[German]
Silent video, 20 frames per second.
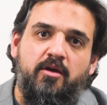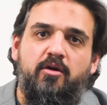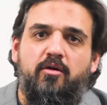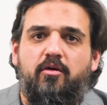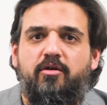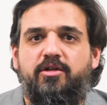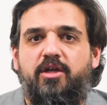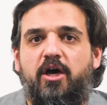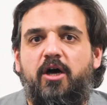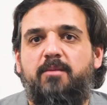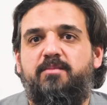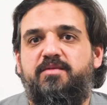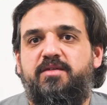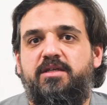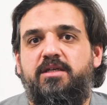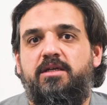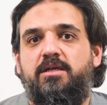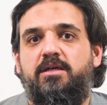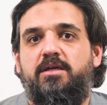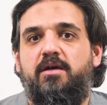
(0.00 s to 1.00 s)
oder ob
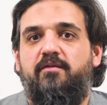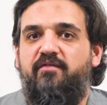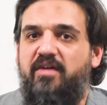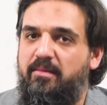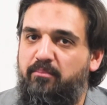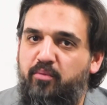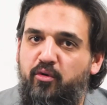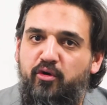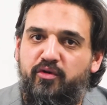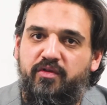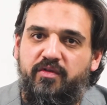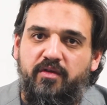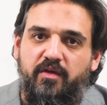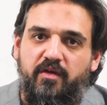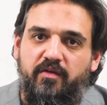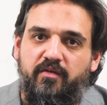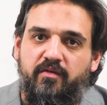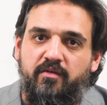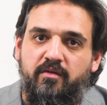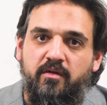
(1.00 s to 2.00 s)
sie verboten
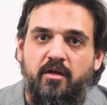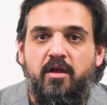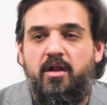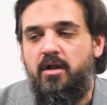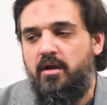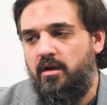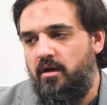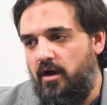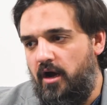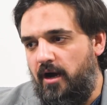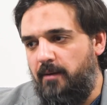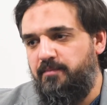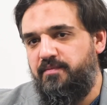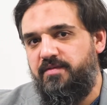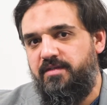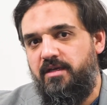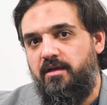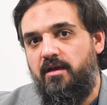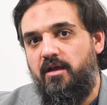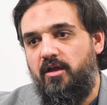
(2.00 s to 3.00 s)
ist, ob
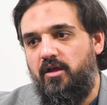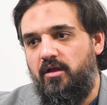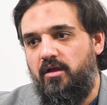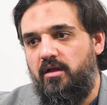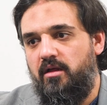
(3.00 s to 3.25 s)
sie